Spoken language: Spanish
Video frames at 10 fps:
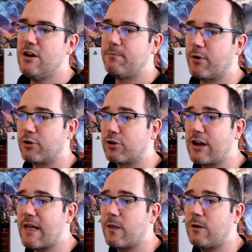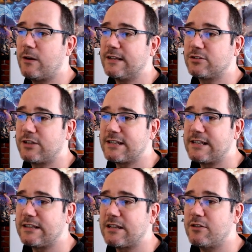Por otro lado, esto tiene
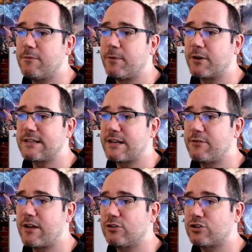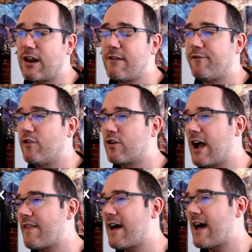sentido porque sería una consola
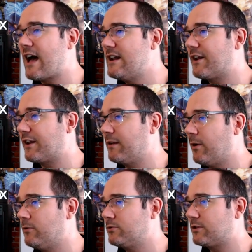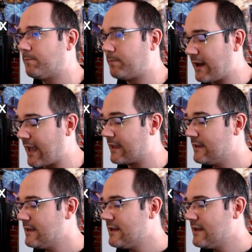enfocada al Remote Play.